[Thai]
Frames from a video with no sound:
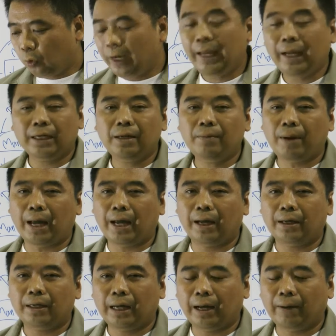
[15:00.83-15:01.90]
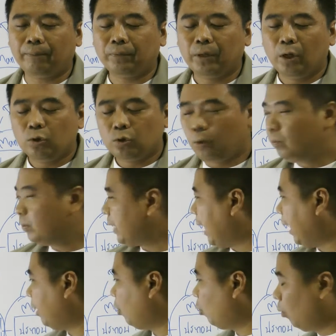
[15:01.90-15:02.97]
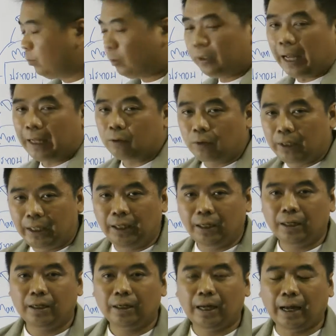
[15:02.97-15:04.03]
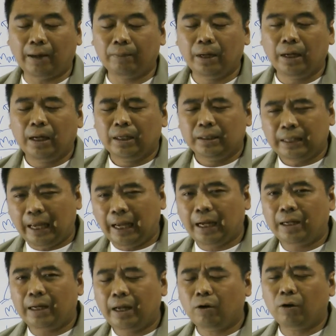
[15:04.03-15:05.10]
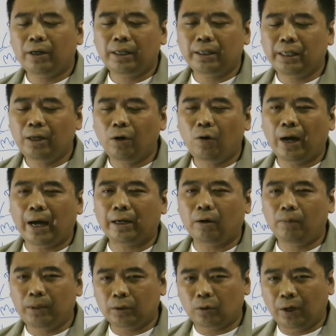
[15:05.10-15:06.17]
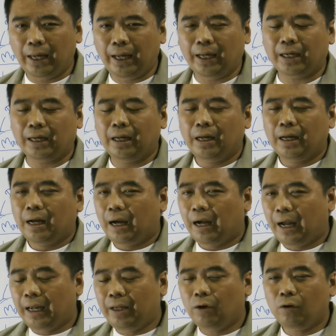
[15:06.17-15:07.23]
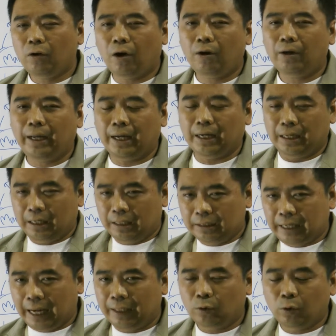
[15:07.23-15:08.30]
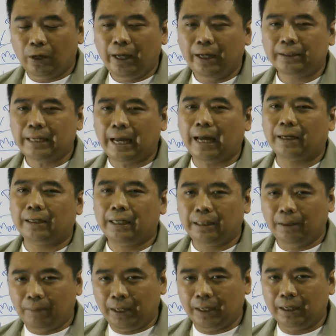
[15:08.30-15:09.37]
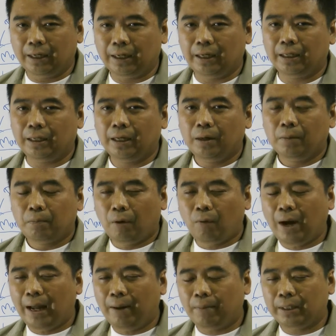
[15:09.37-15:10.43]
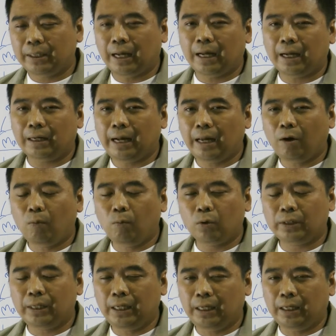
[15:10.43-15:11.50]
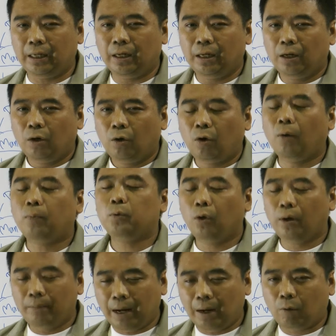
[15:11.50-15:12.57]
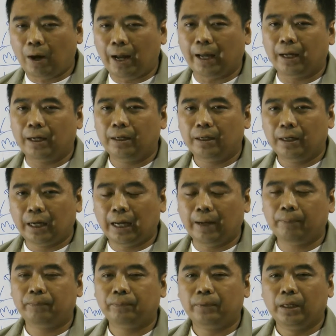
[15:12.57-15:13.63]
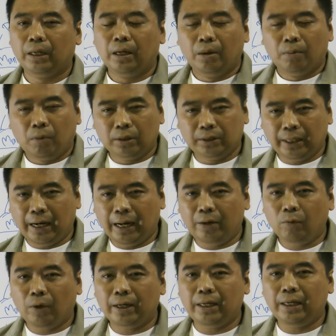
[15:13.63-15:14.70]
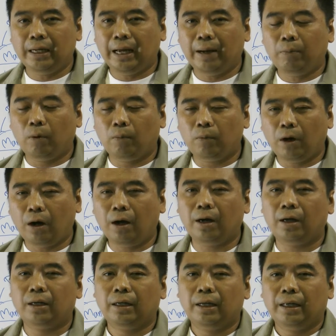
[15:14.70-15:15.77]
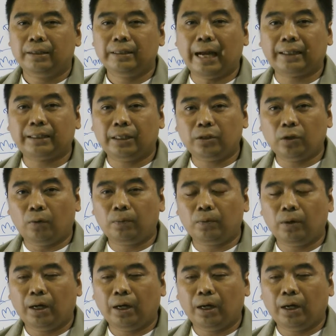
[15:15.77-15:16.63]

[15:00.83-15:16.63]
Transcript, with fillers: วเลขขึ้นมานะครับสุ่มจากกลุ่มตัวอย่างตรงนี้นะครับ แต่ในกรณีที่โรงงานเขามีตัวเลขให้น้องๆเนี่ยใช้ตัวเลขจากเดต้าเบสเลย เพราะว่ามันจะได้ข้อมูลที่ครบถ้วนมากกว่านะครับ เพราะฉะนั้นวันนี้นะครับผมก็อยากจะจบ